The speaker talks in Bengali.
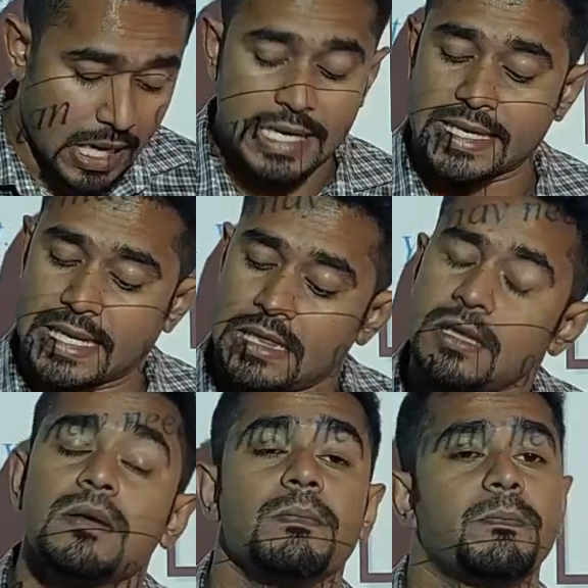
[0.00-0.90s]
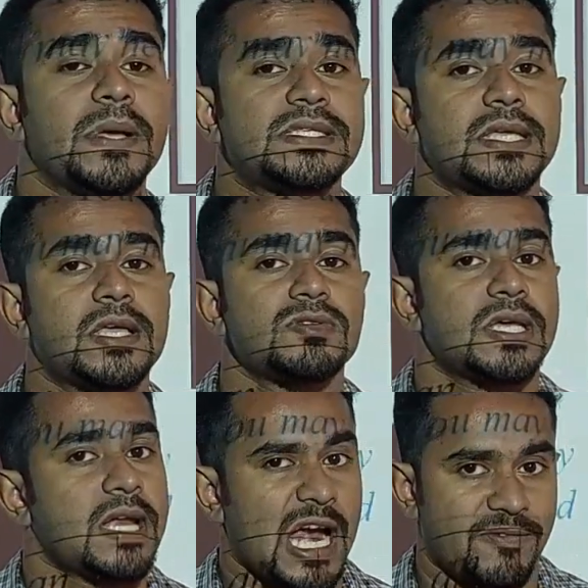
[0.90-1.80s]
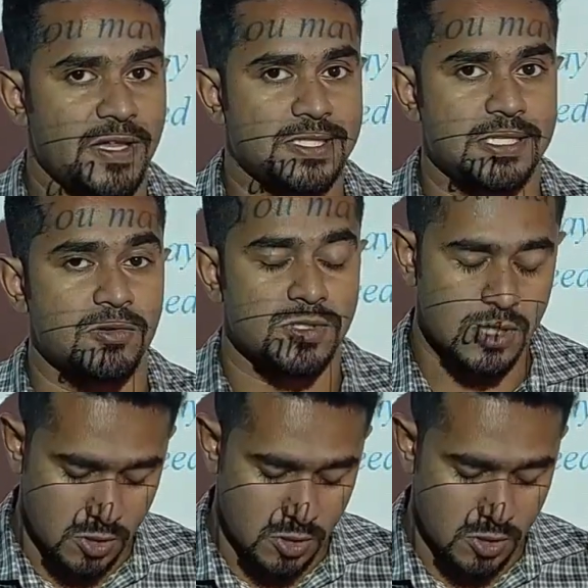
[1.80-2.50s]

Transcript: আর্টিকেল বেসিক ইউজ অ্যান্ড অ্যাডভান্স ইউজ